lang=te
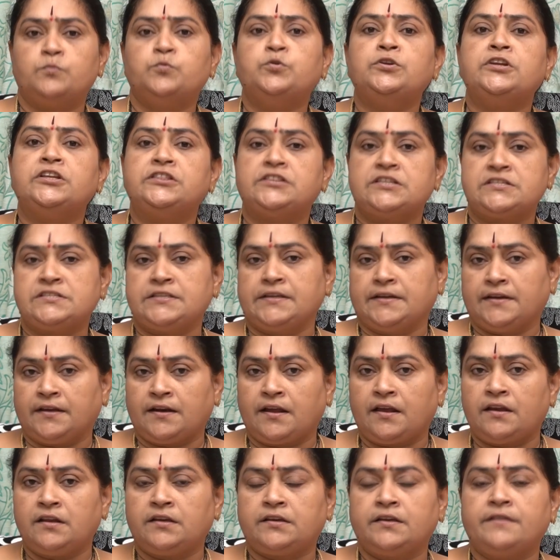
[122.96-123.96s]
ఉన్నత
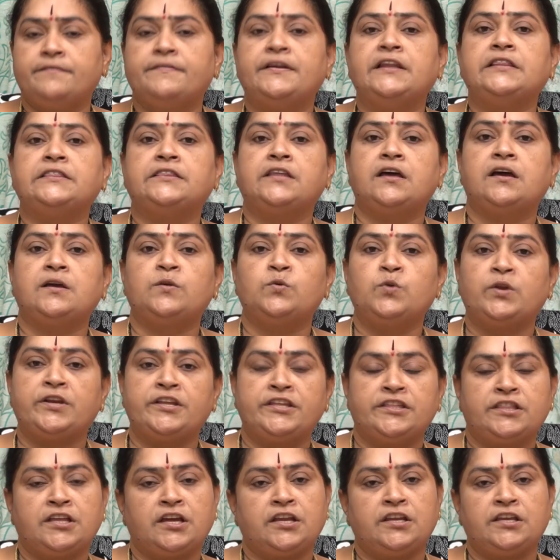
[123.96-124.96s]
శిఖరాలకి వెళ్తారు
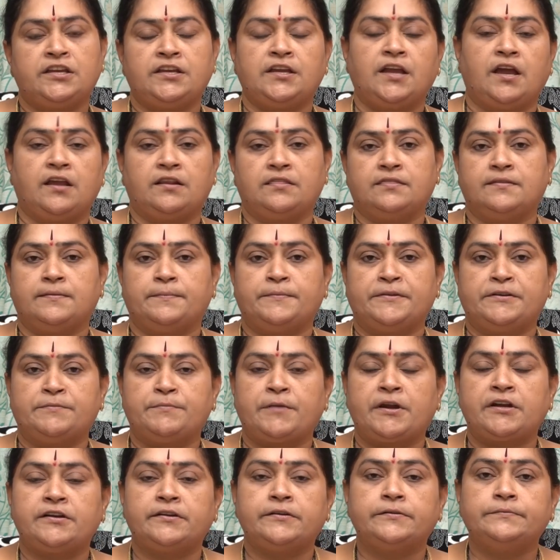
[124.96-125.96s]
అనే దానికి అర్థం
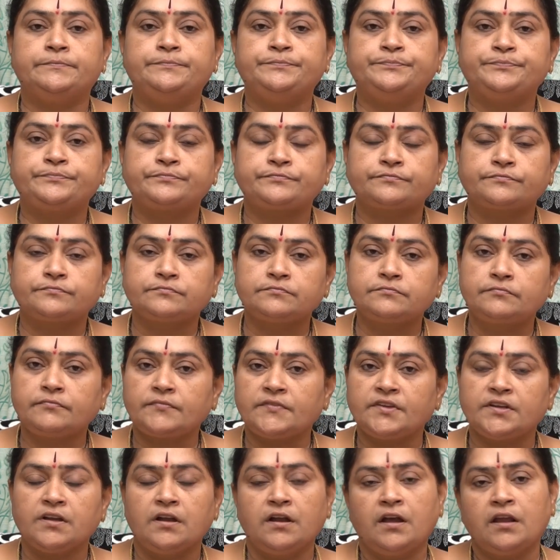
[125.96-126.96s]
అన్నమాట
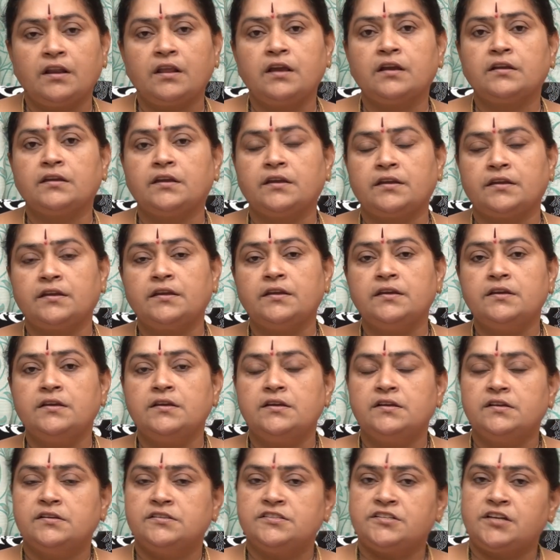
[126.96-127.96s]
అలాగే
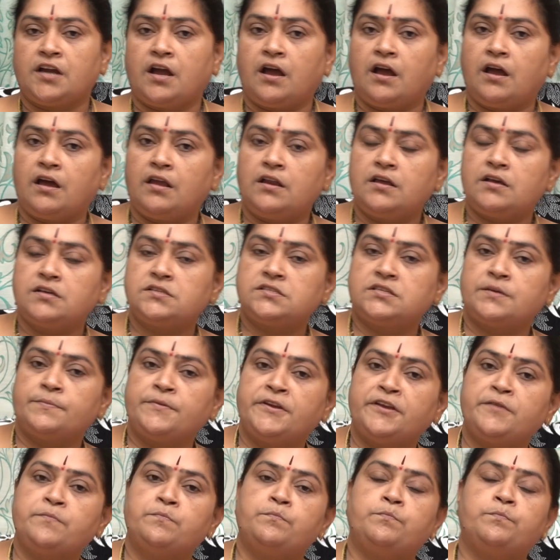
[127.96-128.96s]
చాలా
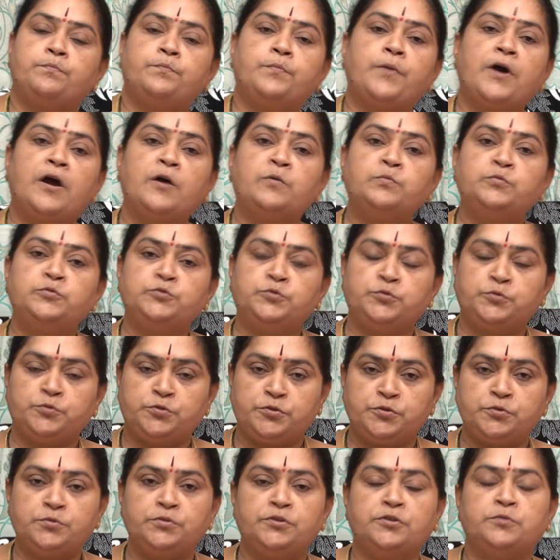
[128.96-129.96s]
సమయం పాము
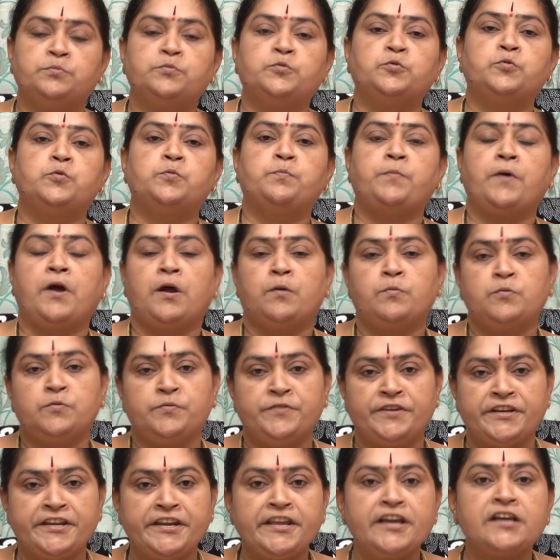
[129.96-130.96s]
చూడడము పాము
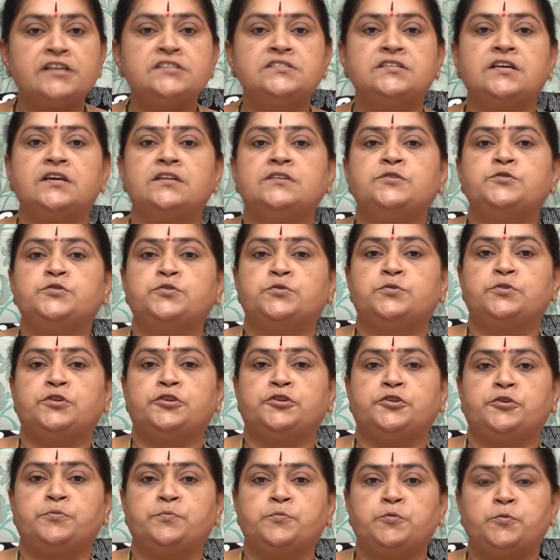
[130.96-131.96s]
విన్యాసాలు
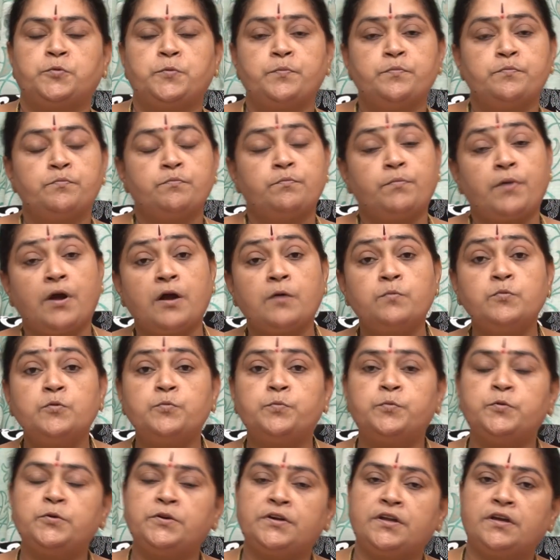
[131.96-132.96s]
చూడటము పాము
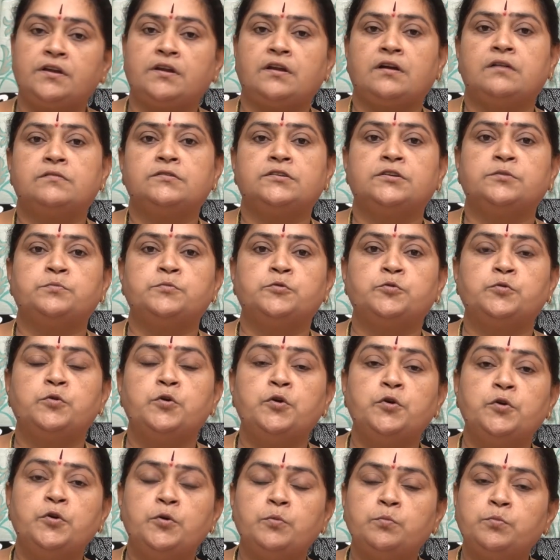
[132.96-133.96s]
పుట్ట రావటము
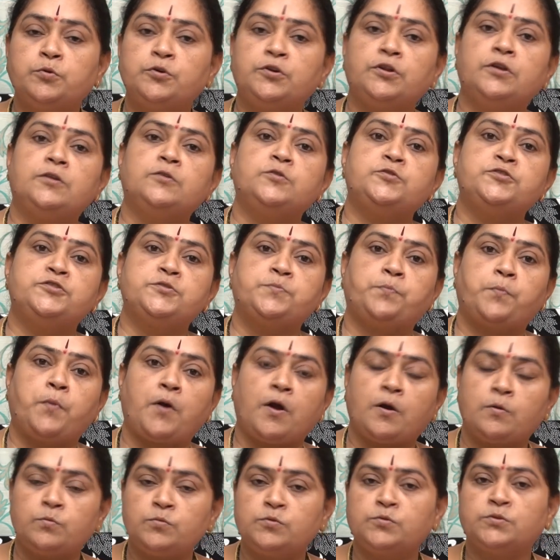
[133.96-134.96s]
పుట్టలోంచి
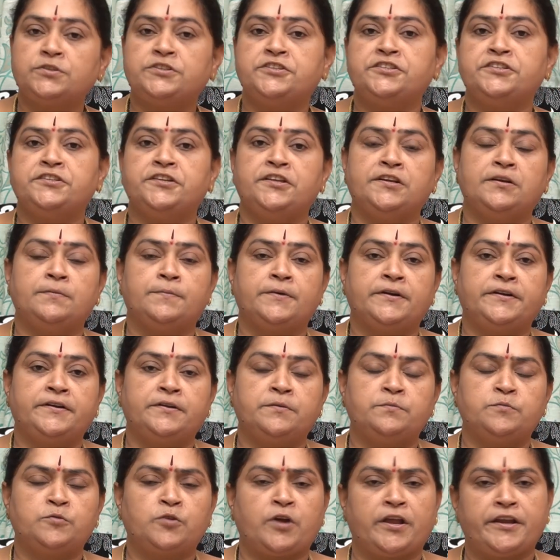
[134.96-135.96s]
పాము వచ్చి
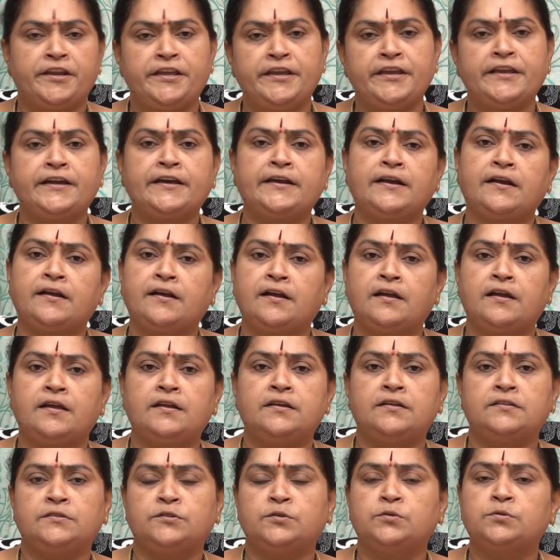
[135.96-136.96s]
నిలబట్టము అనేక
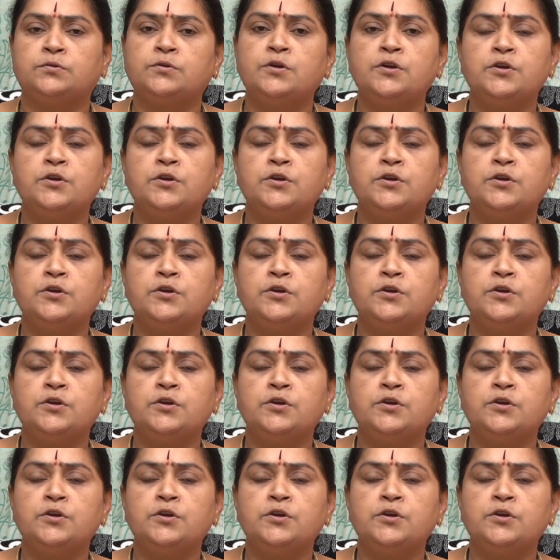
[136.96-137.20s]
రకాలతో